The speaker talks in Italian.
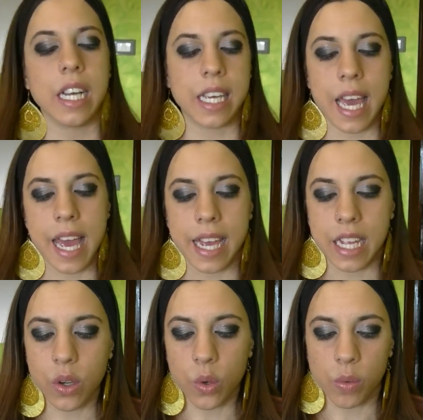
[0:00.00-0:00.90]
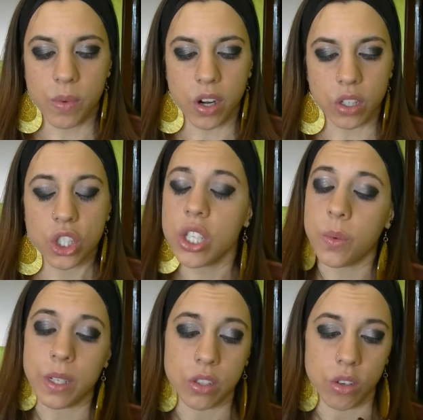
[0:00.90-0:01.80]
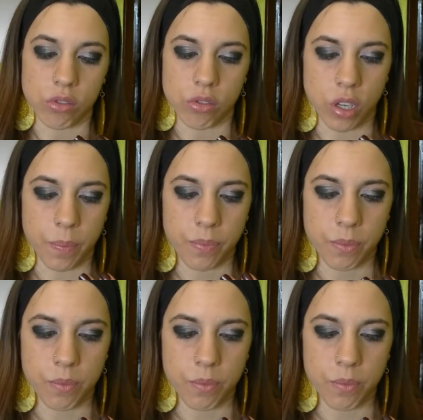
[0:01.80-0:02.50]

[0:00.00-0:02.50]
che è il numero 58.